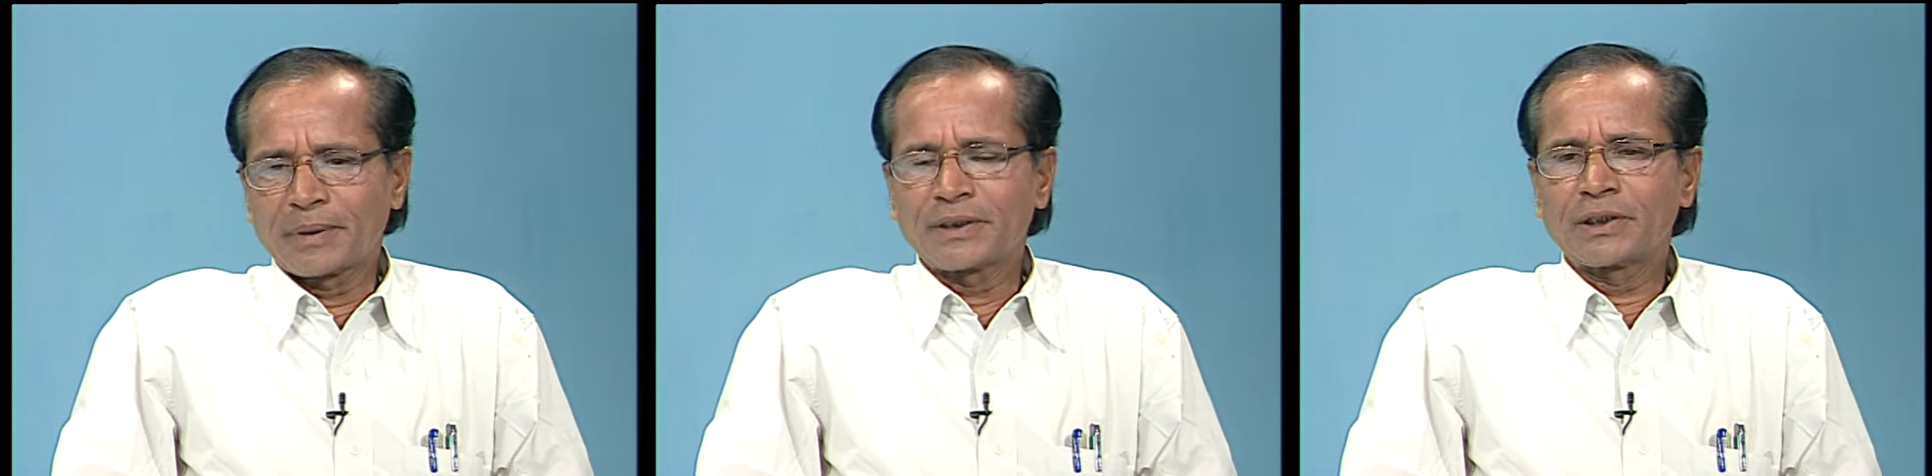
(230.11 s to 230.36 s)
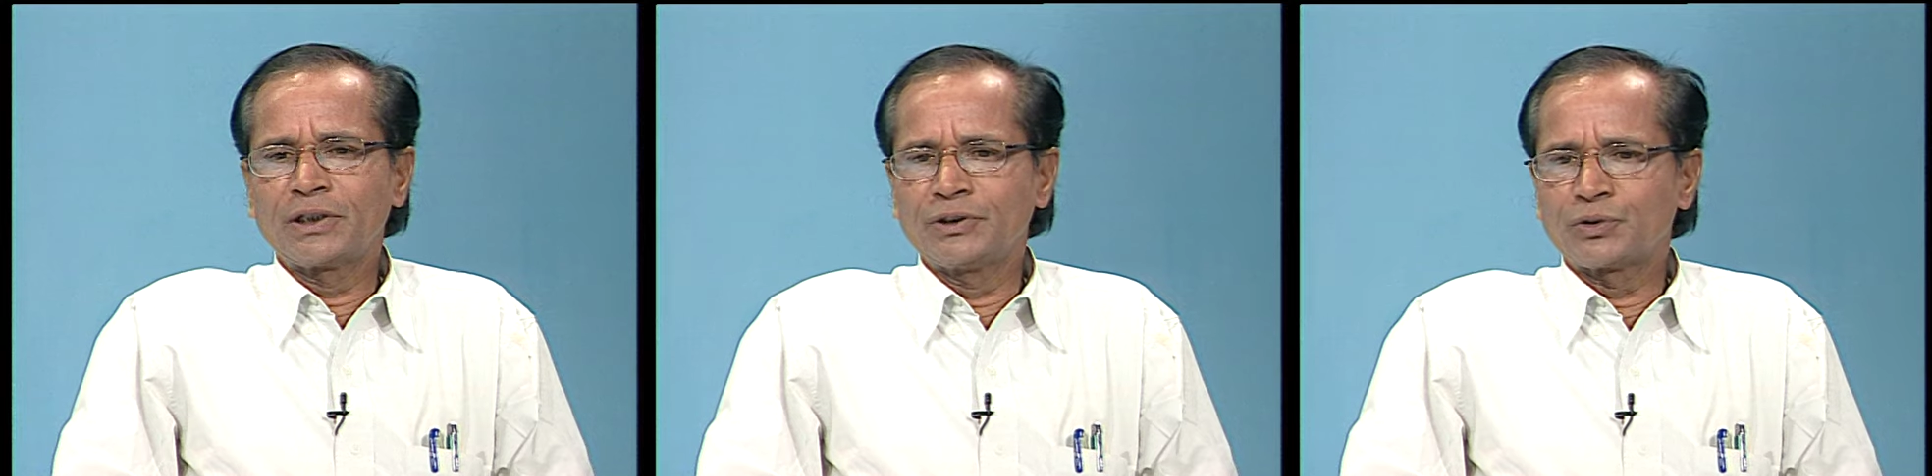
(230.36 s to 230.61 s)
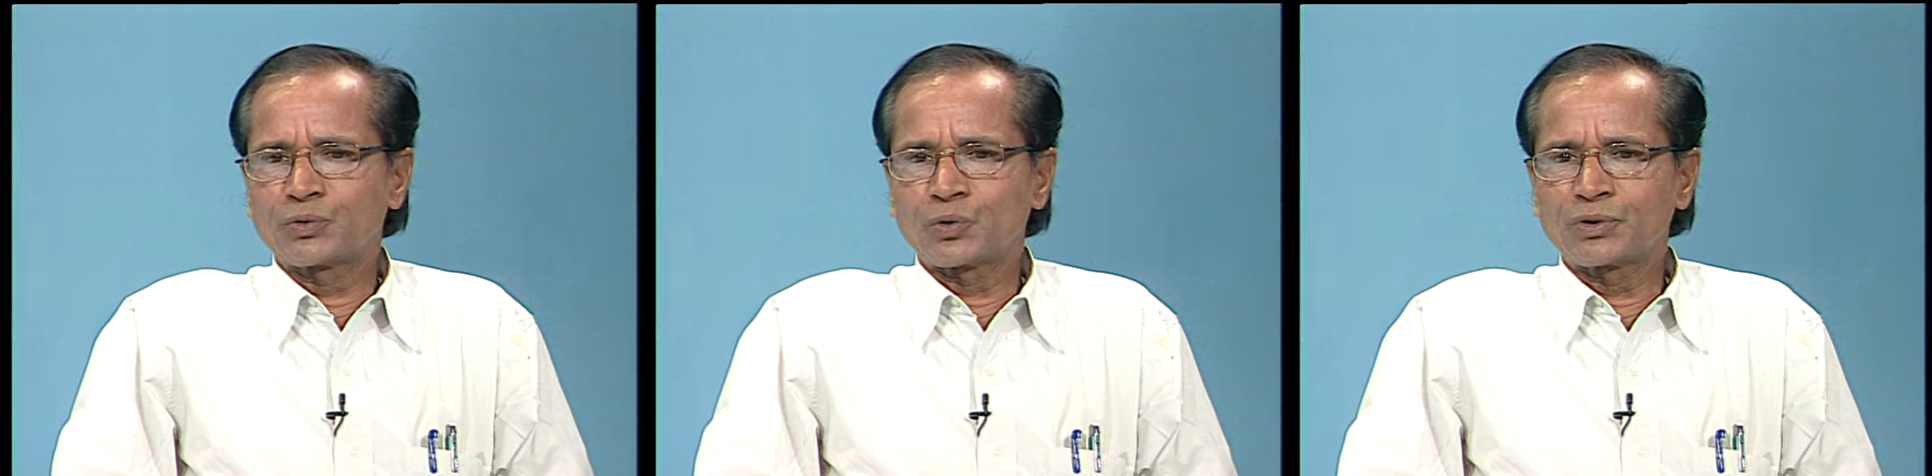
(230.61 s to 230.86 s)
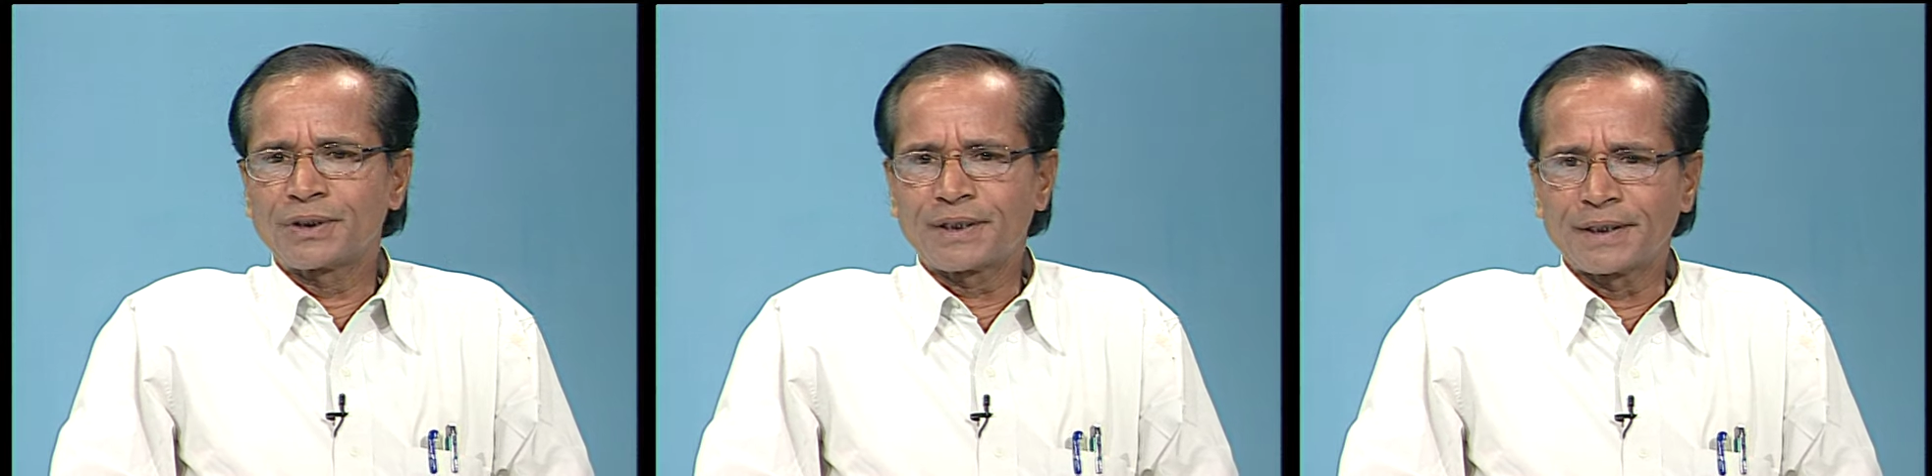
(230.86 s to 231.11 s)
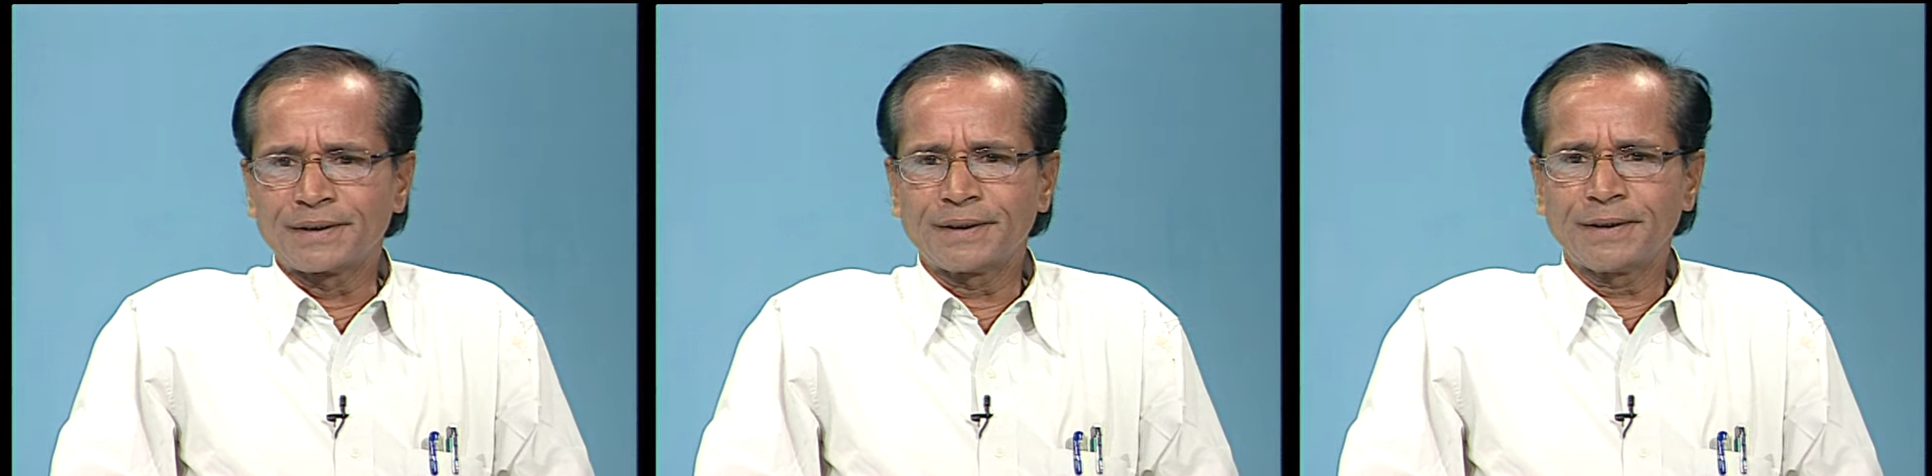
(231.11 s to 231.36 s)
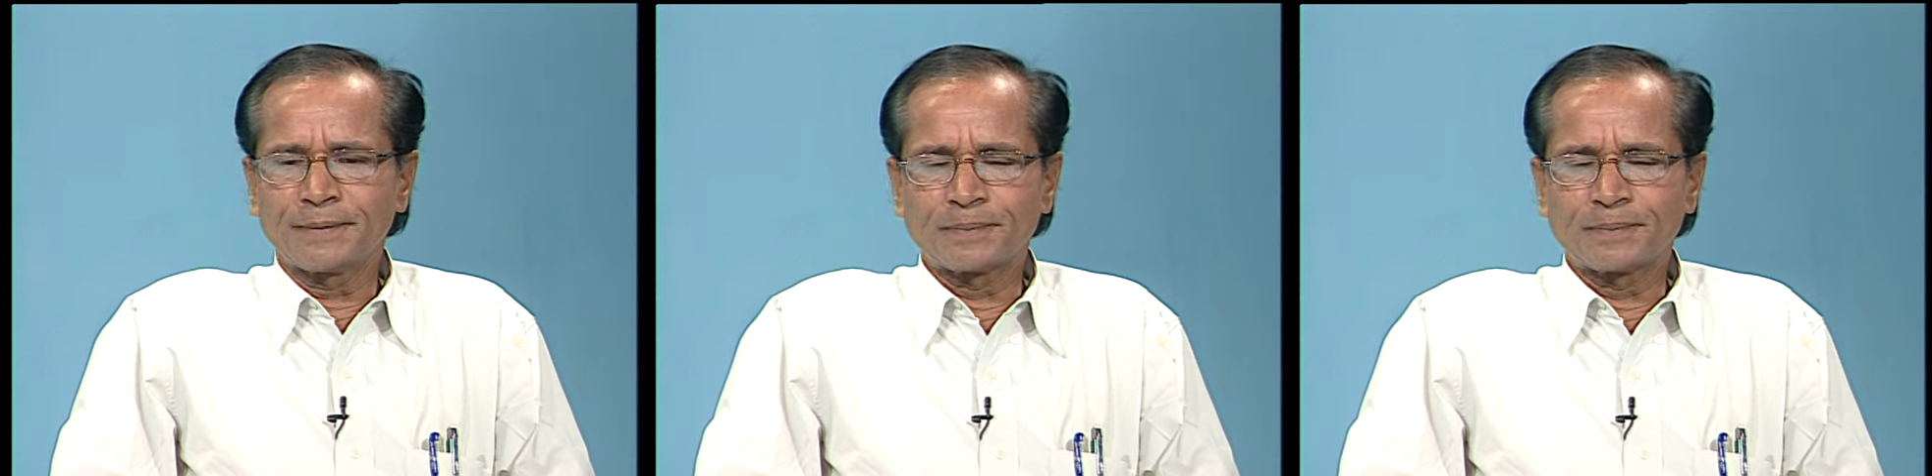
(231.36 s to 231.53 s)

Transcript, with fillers: పరిశీలించి చూసినట్టయితే